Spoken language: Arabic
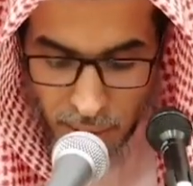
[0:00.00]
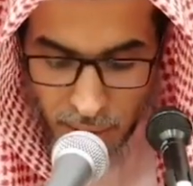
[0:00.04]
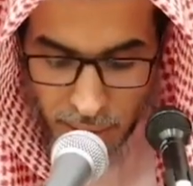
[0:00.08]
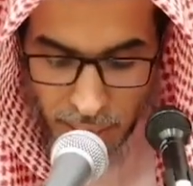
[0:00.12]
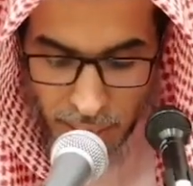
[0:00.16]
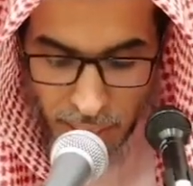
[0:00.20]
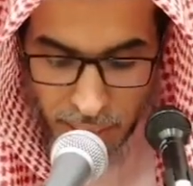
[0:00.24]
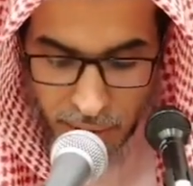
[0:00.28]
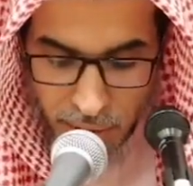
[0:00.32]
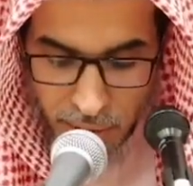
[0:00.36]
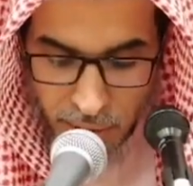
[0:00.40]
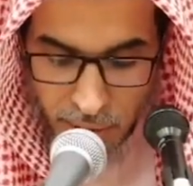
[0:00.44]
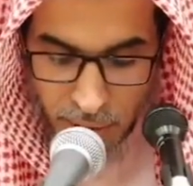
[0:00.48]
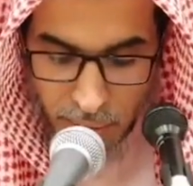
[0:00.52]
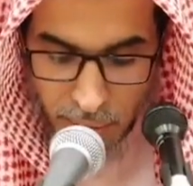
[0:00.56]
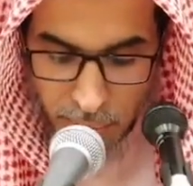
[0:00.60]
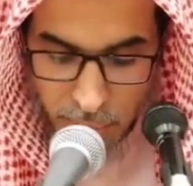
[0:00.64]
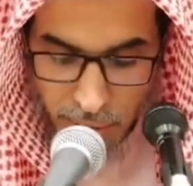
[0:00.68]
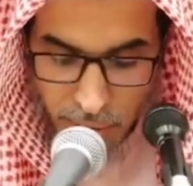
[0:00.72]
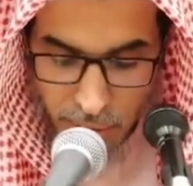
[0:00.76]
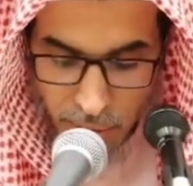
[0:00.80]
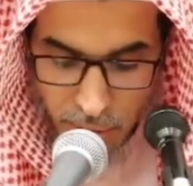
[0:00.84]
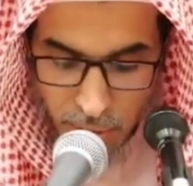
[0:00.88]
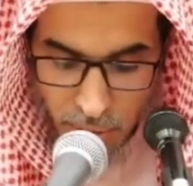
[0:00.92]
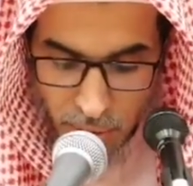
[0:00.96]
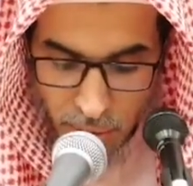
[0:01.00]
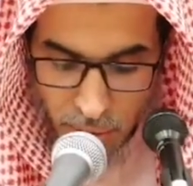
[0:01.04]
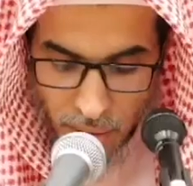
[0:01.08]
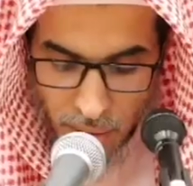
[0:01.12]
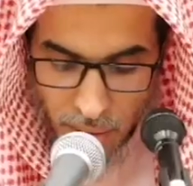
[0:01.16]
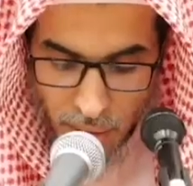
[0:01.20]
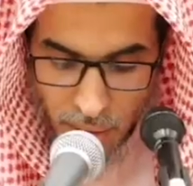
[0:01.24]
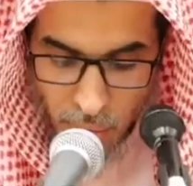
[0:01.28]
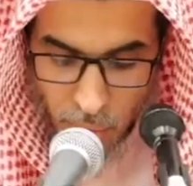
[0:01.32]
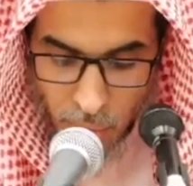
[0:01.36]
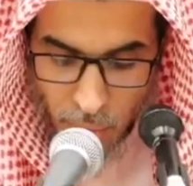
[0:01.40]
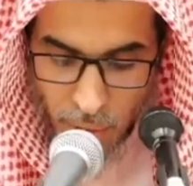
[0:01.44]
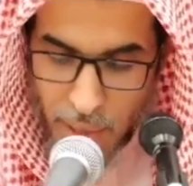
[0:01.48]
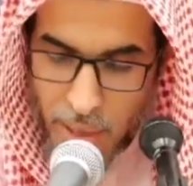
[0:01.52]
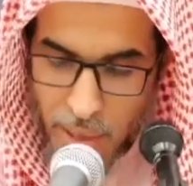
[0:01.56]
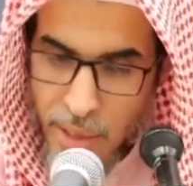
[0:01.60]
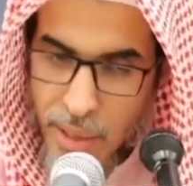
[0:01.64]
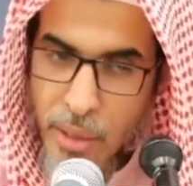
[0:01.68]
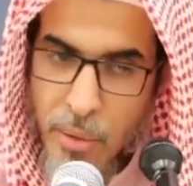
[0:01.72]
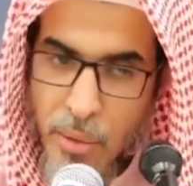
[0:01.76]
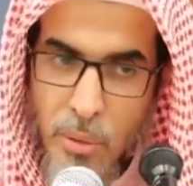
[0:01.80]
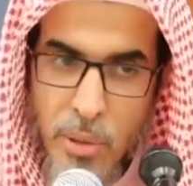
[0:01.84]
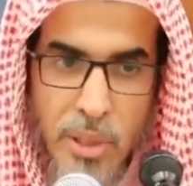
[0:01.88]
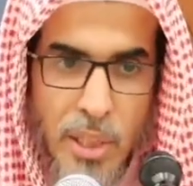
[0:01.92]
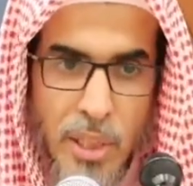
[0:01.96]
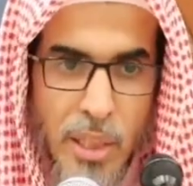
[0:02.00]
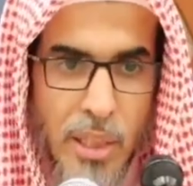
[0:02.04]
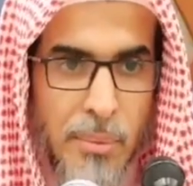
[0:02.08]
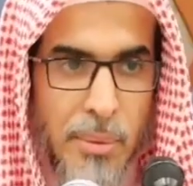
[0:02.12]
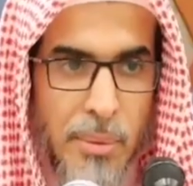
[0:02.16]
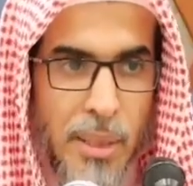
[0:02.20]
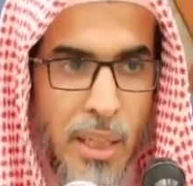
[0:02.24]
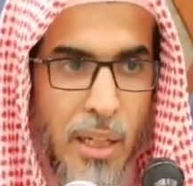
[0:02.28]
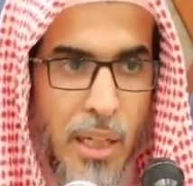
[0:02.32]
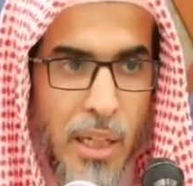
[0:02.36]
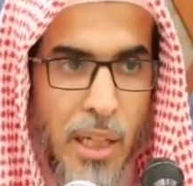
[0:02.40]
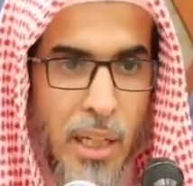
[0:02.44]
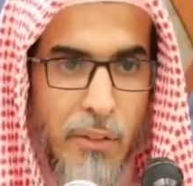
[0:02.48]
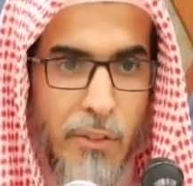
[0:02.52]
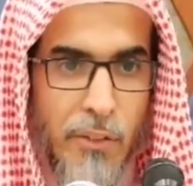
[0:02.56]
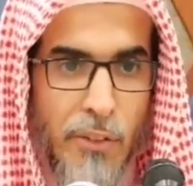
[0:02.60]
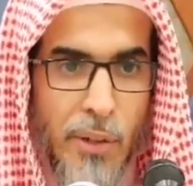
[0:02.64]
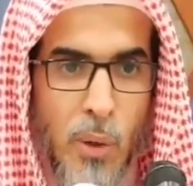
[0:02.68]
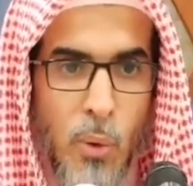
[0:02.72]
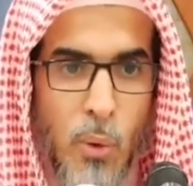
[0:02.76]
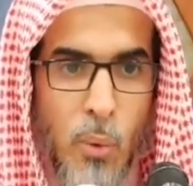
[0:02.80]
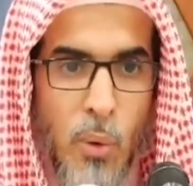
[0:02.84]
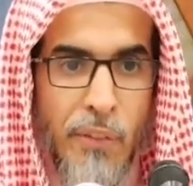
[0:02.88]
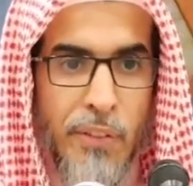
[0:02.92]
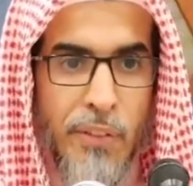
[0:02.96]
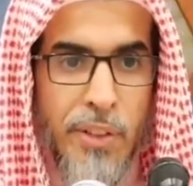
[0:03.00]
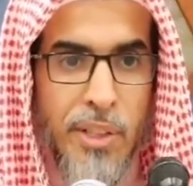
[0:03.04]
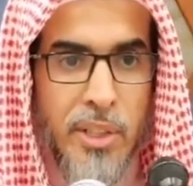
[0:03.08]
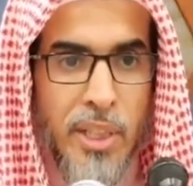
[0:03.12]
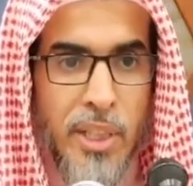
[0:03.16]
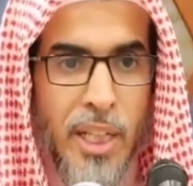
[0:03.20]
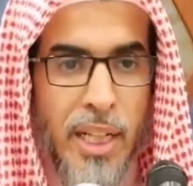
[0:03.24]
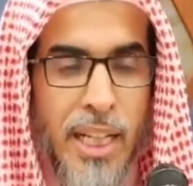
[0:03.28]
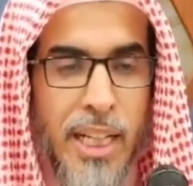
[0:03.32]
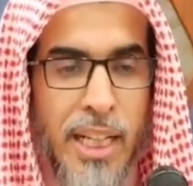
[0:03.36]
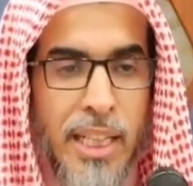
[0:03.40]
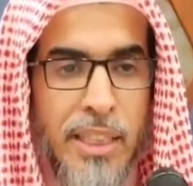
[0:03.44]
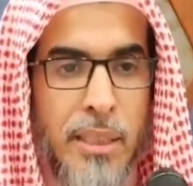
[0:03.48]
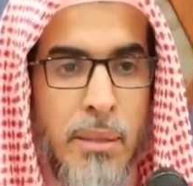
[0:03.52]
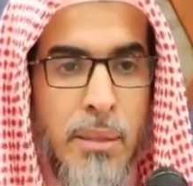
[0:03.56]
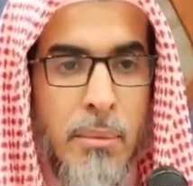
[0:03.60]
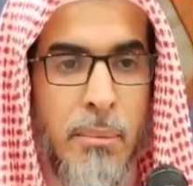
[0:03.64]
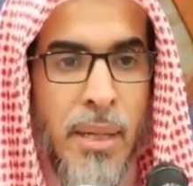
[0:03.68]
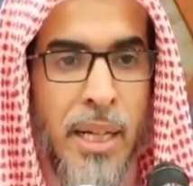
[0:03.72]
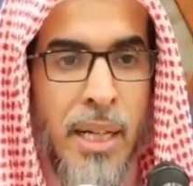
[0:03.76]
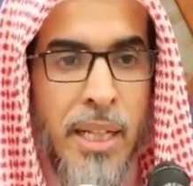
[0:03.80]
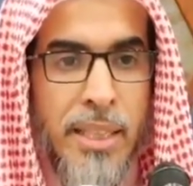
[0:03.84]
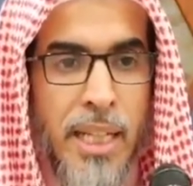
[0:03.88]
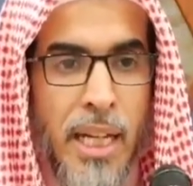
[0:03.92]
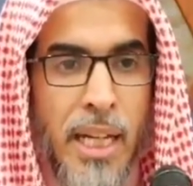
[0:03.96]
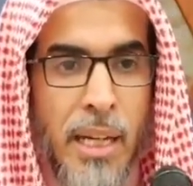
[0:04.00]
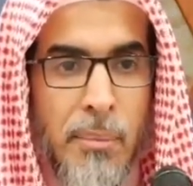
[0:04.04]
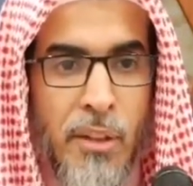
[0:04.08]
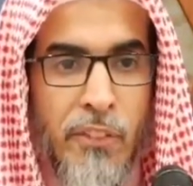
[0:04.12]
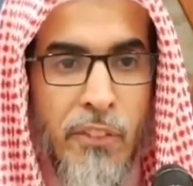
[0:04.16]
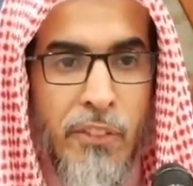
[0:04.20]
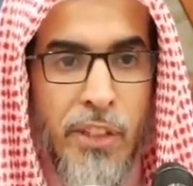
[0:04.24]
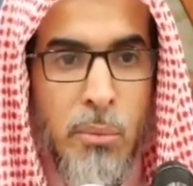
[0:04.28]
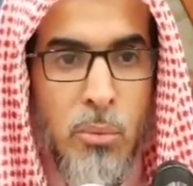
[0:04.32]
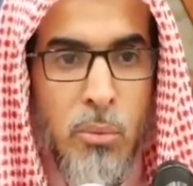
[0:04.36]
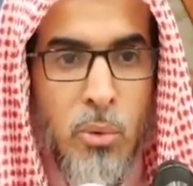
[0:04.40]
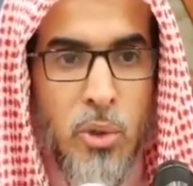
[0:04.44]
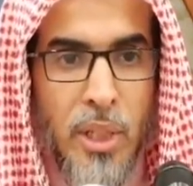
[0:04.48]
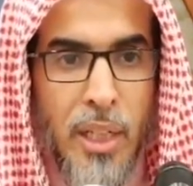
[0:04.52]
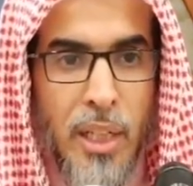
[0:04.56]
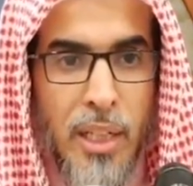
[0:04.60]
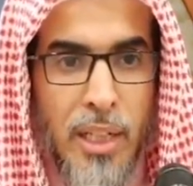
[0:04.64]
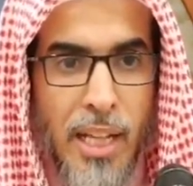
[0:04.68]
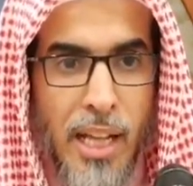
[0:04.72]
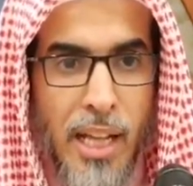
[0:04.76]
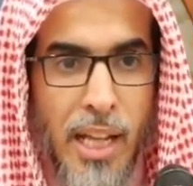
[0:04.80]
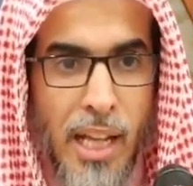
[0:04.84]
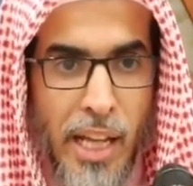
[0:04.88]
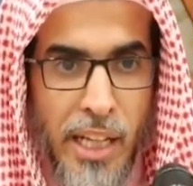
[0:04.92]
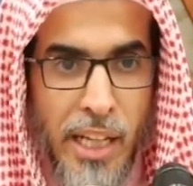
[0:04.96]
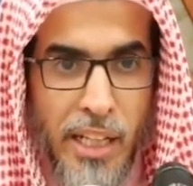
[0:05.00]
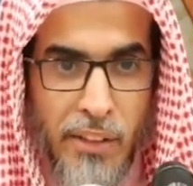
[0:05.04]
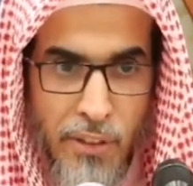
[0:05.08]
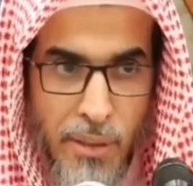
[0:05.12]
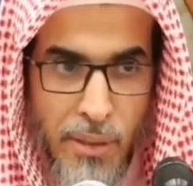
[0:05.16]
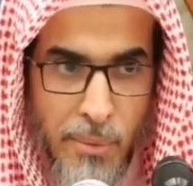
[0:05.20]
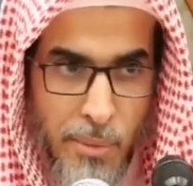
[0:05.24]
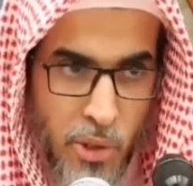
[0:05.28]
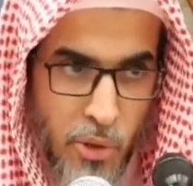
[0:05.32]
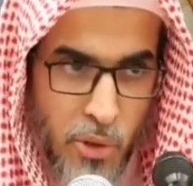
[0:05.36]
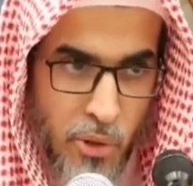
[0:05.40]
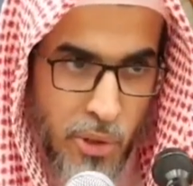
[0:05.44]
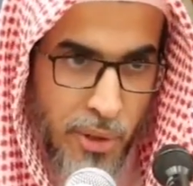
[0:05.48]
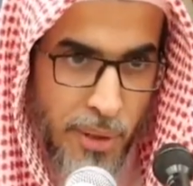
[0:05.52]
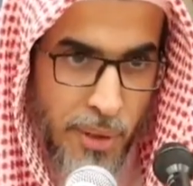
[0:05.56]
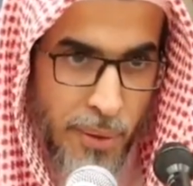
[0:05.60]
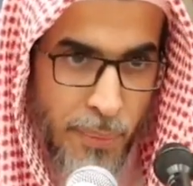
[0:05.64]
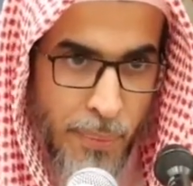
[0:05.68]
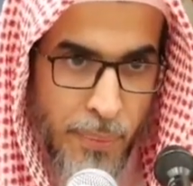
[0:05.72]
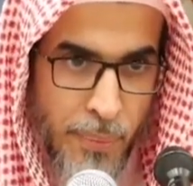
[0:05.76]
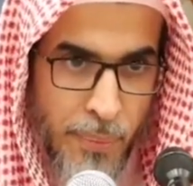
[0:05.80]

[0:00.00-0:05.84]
لأن النبي صلى الله عليه وسلم قال فهو في صلاة ما دام في مصلاه أي في المسجد